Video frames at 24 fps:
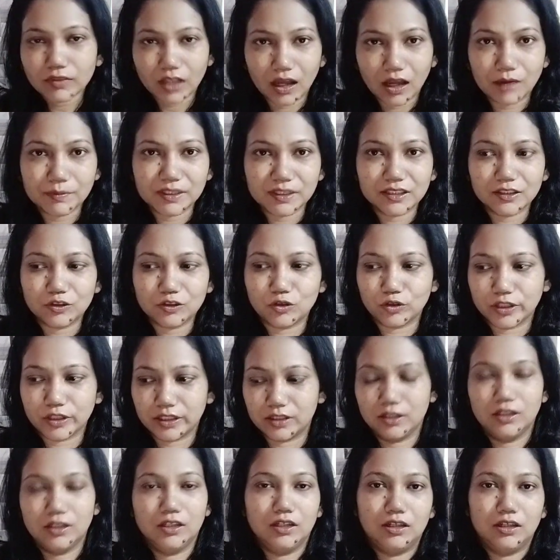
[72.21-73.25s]
আমি কি করে
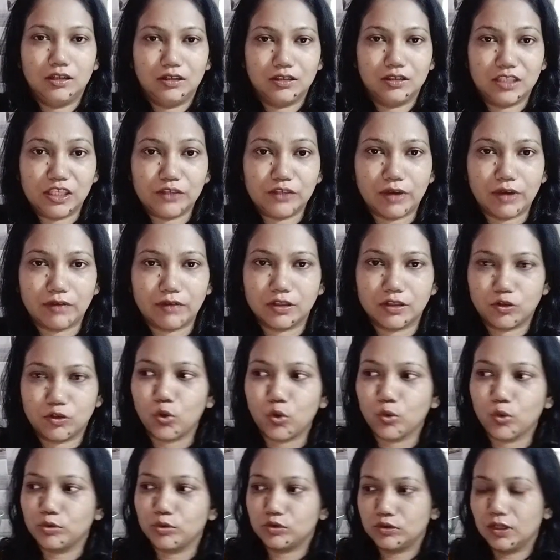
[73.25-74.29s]
গিভ অ্যাওয়ে
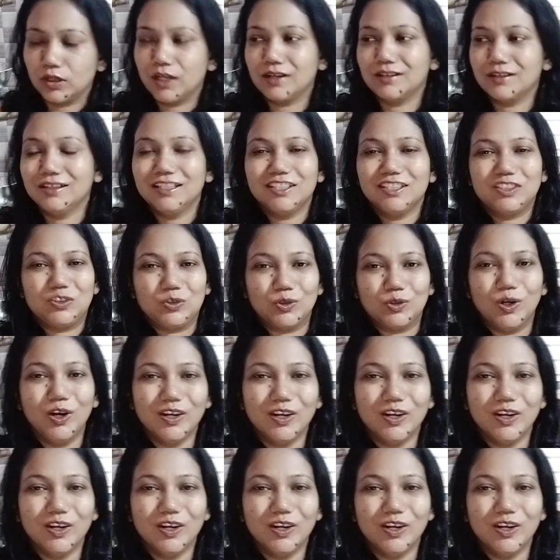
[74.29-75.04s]
করব না তো